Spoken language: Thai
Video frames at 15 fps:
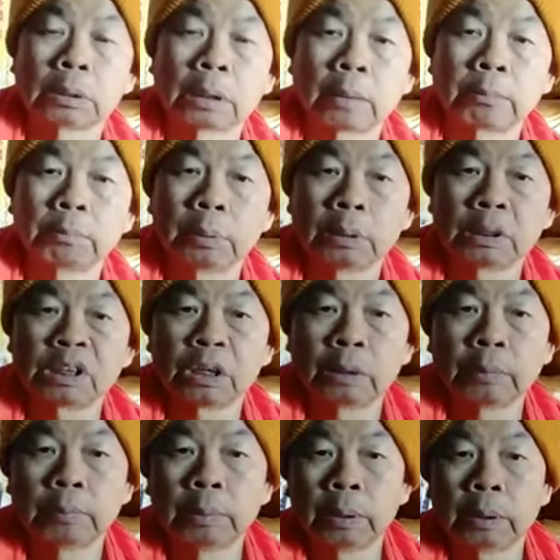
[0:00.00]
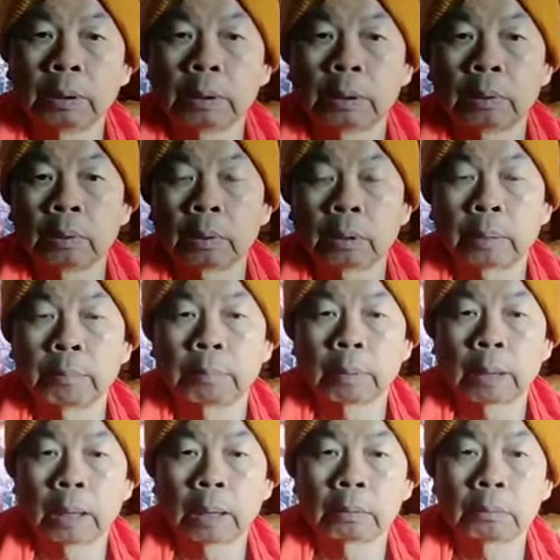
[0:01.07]
สามหมื่นสี่หมื่นนี่ก็ทำ
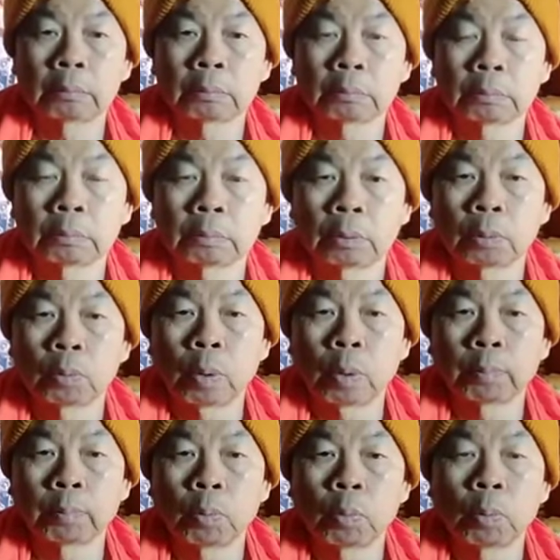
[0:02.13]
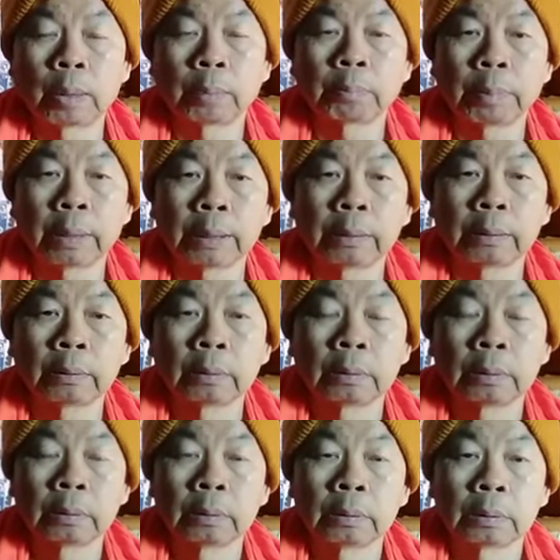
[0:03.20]
งานควบคู่กันไป
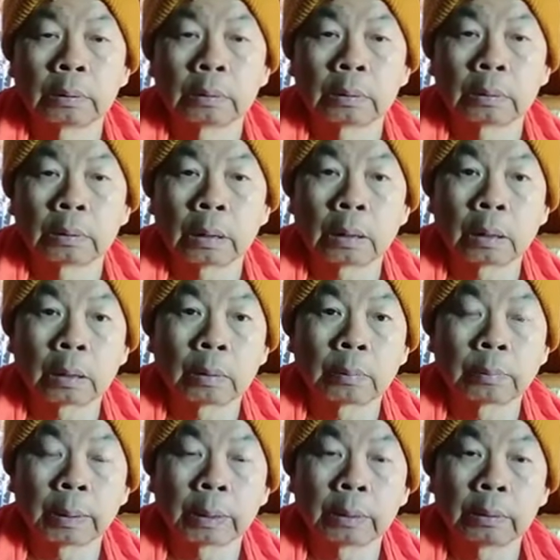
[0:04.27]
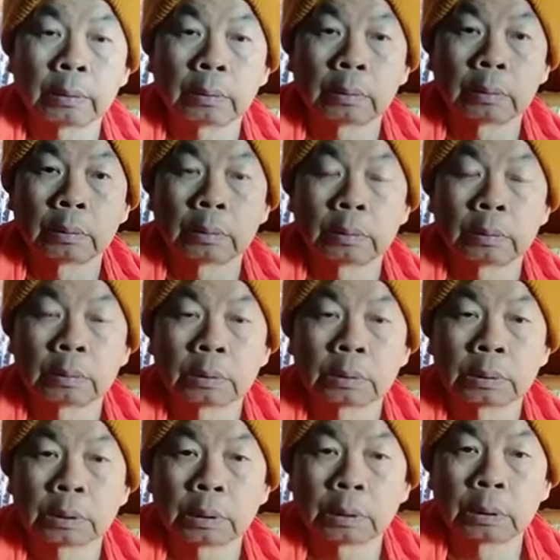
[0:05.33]
ถ้าเข้าไป
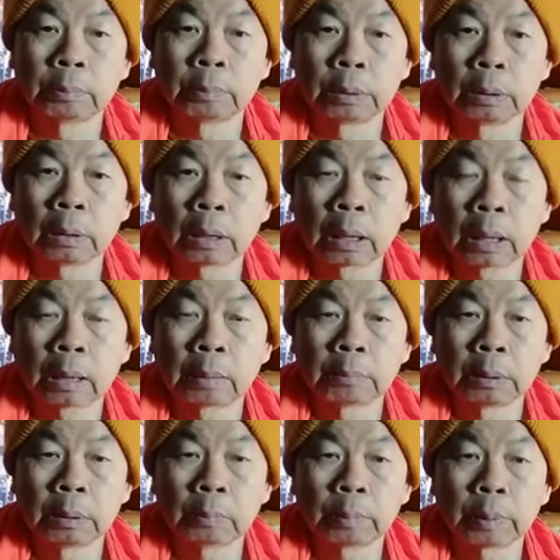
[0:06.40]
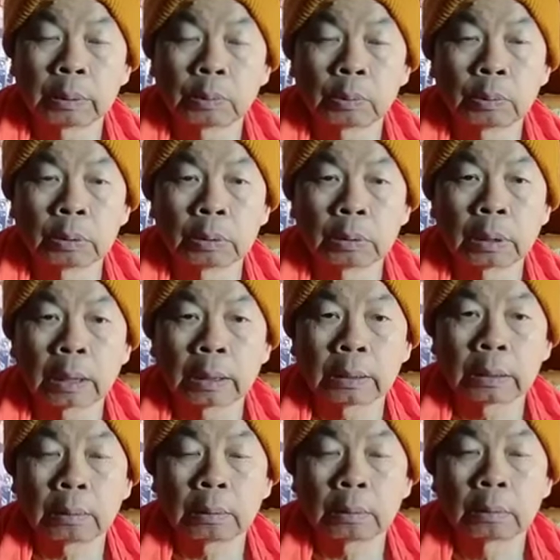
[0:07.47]
สี่หมื่นห้าหมื่นไปจนถึงใกล้
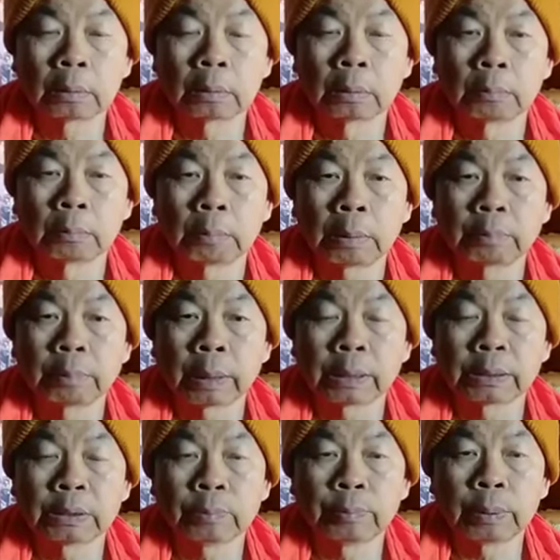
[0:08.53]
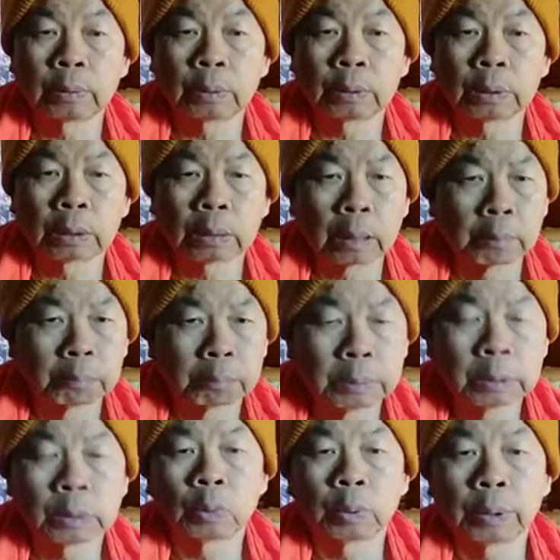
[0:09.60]
จะบั้นปลายชีวิตก็จะทำ
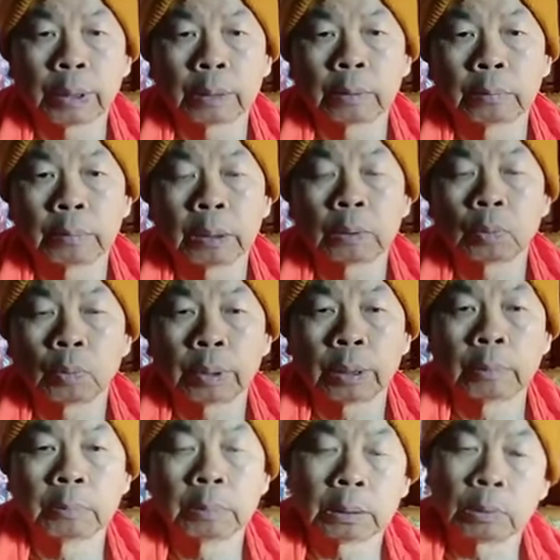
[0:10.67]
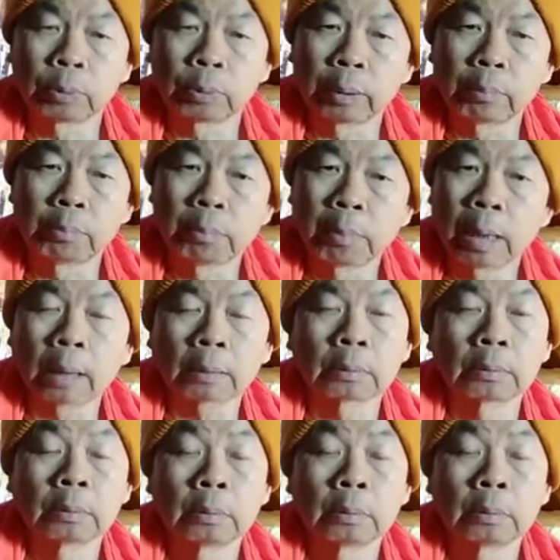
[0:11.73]
เพื่อตัวเองเพื่อตัวเองเพื่อตัวเองมาก